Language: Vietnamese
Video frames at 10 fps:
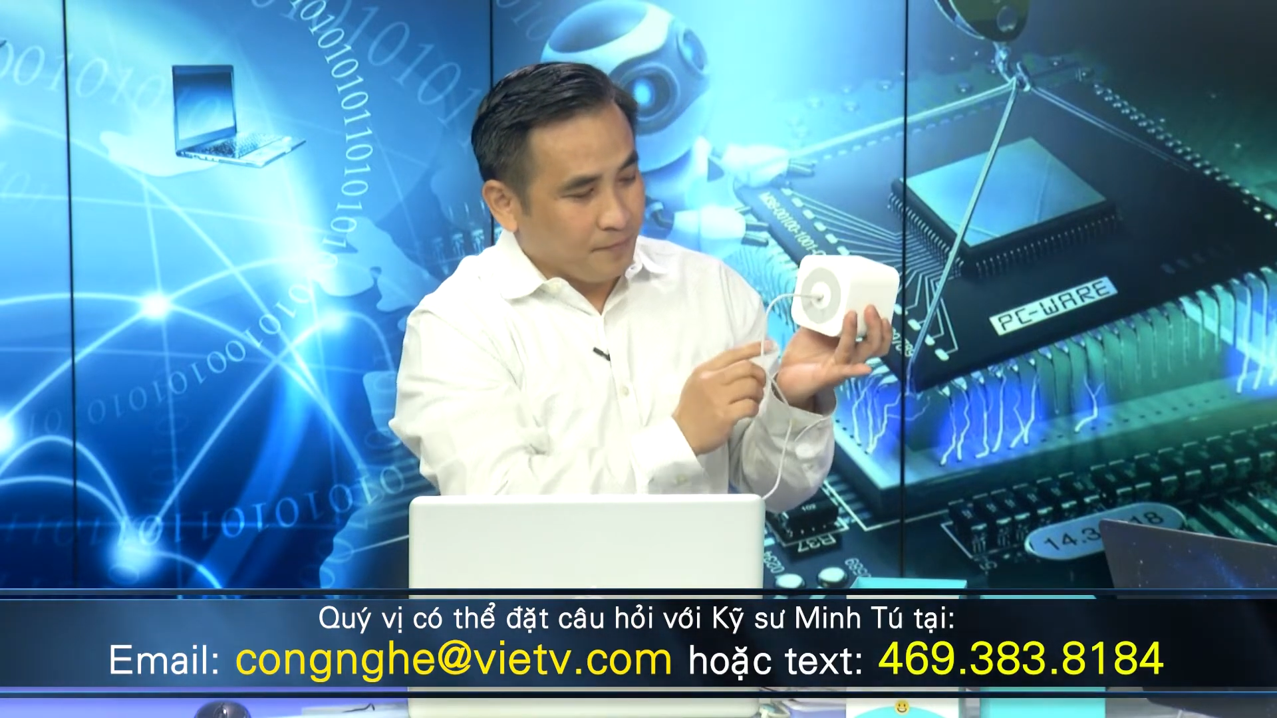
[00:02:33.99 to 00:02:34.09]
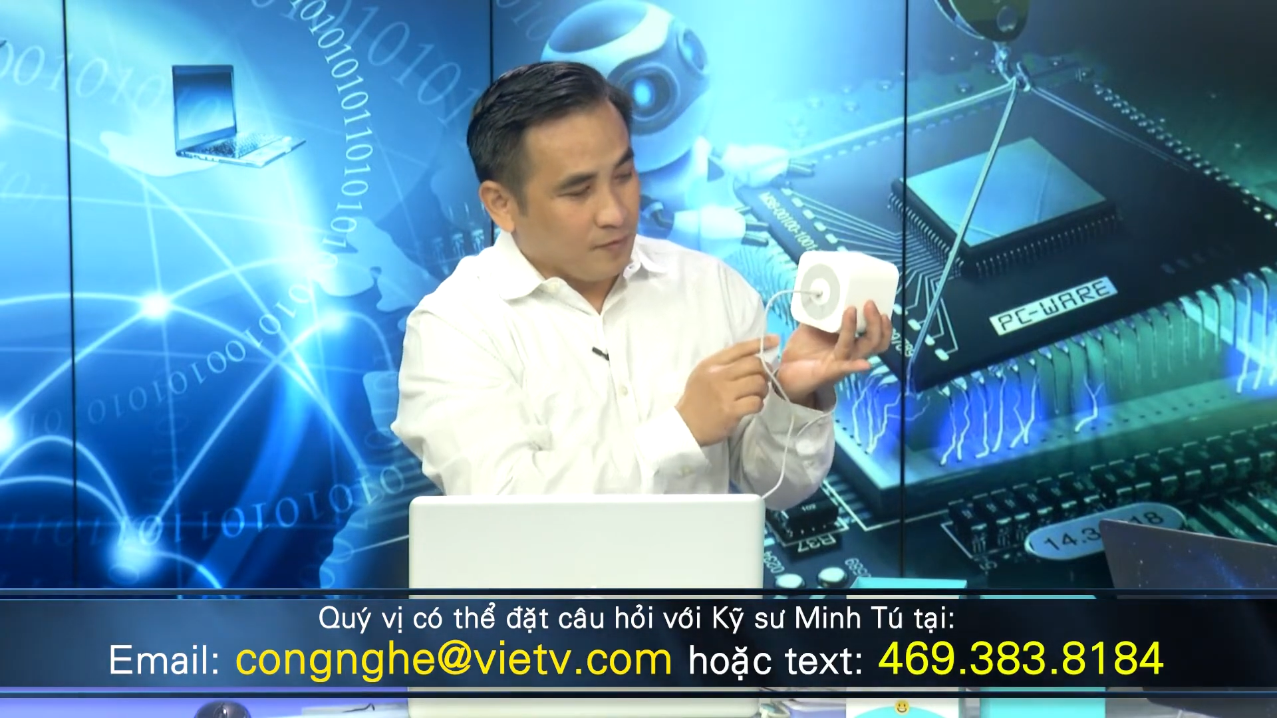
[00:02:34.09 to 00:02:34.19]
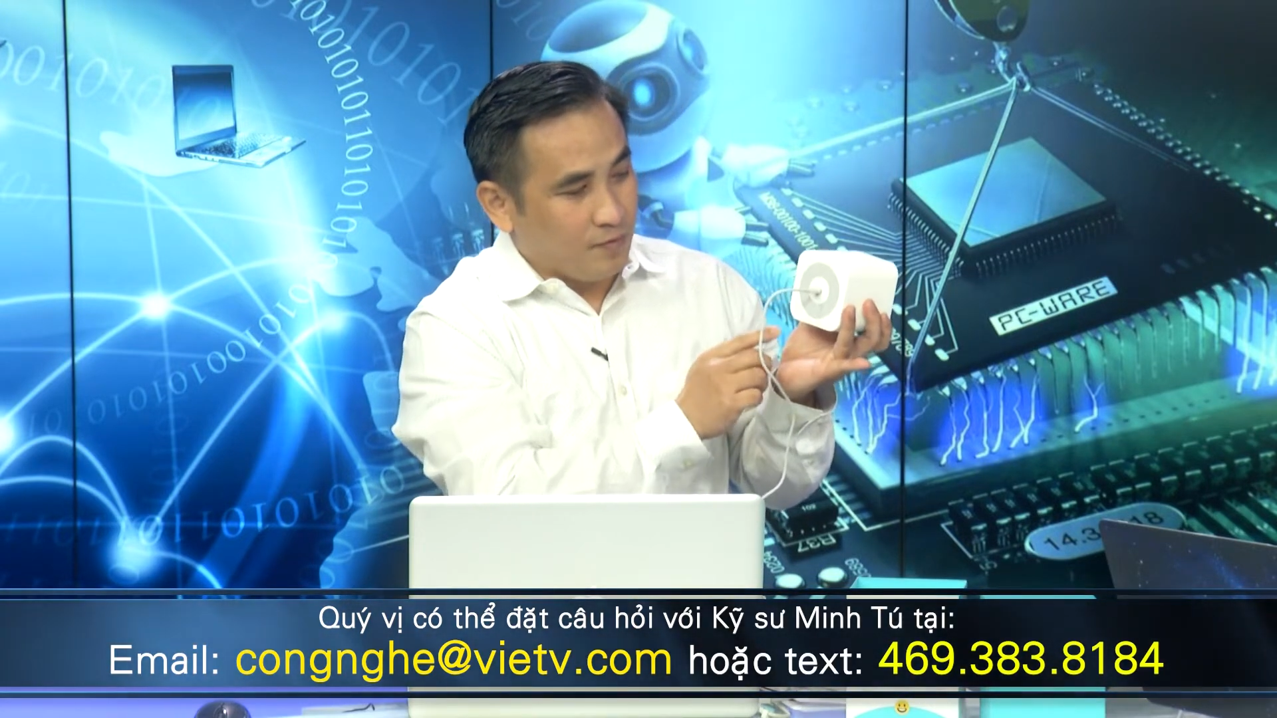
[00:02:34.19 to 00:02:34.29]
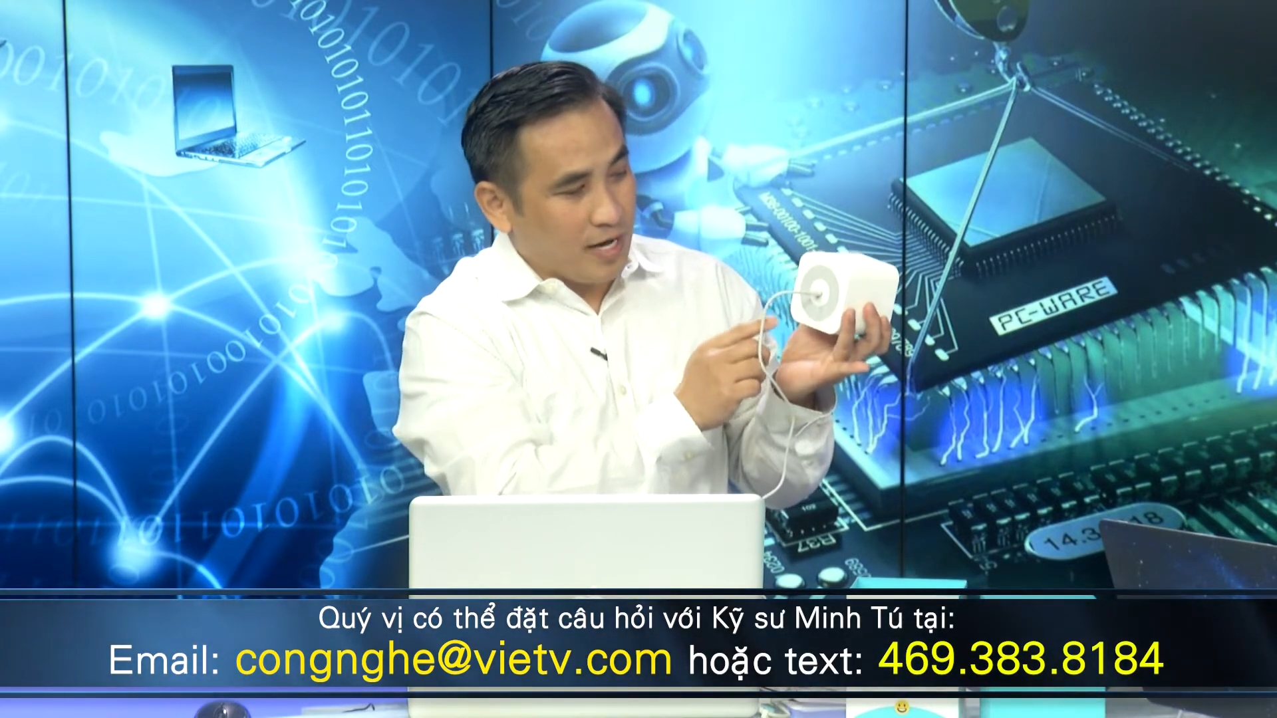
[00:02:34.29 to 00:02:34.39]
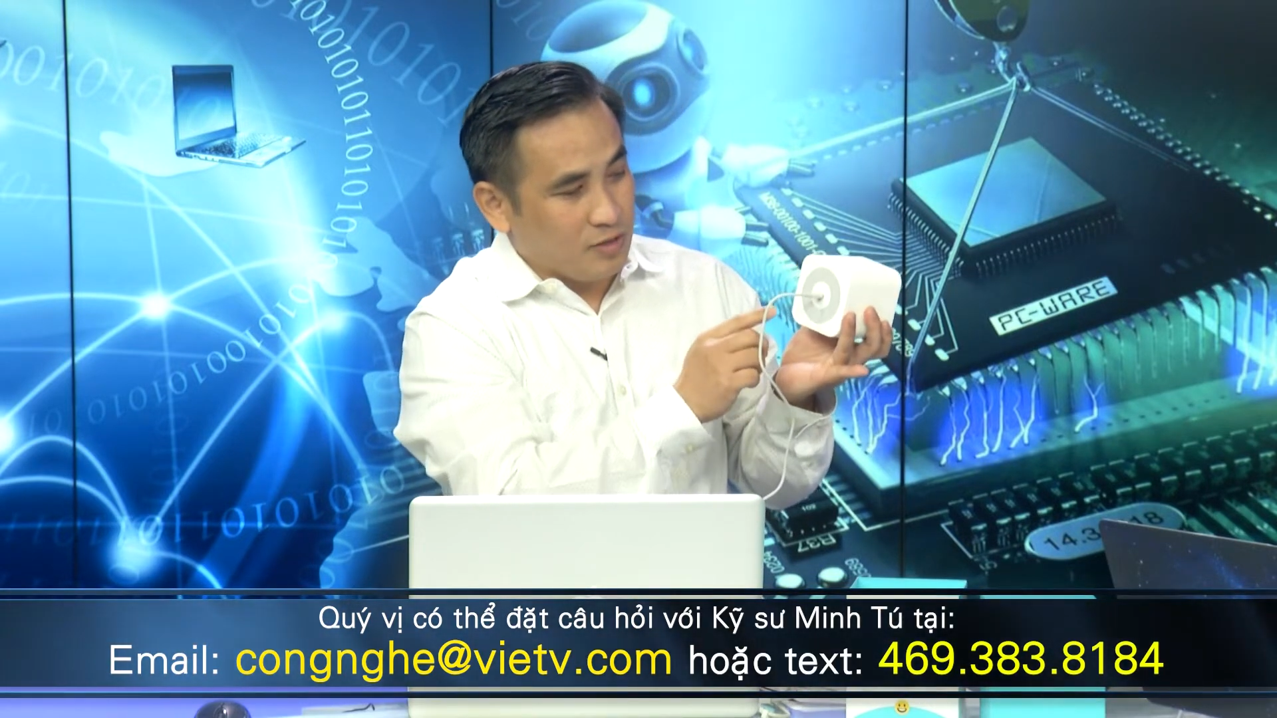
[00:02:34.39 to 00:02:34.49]

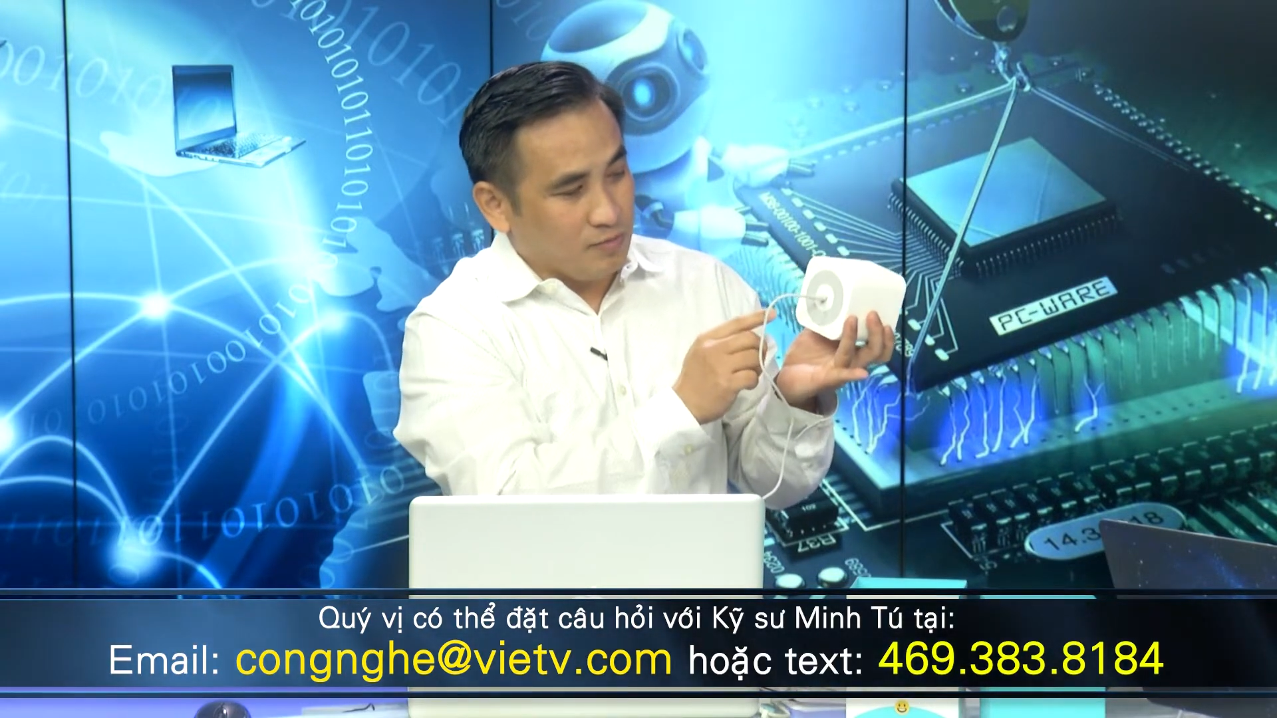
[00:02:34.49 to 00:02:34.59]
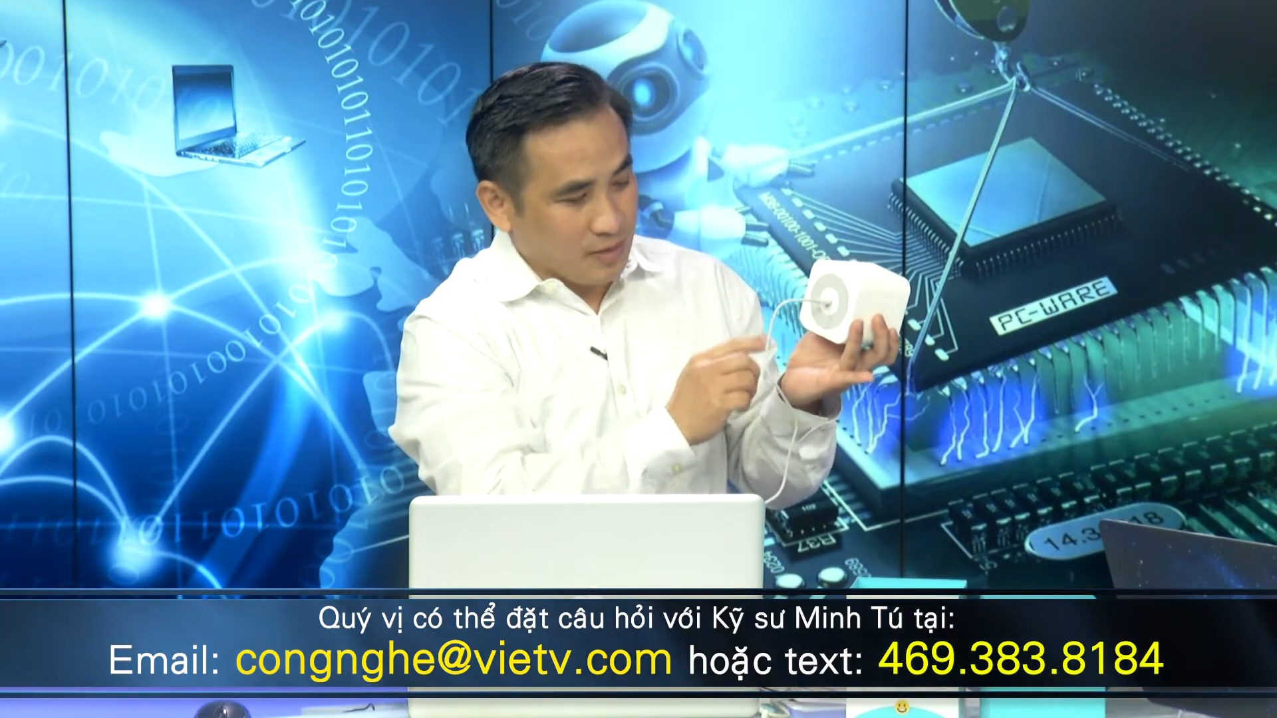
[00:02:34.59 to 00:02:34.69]
và chúng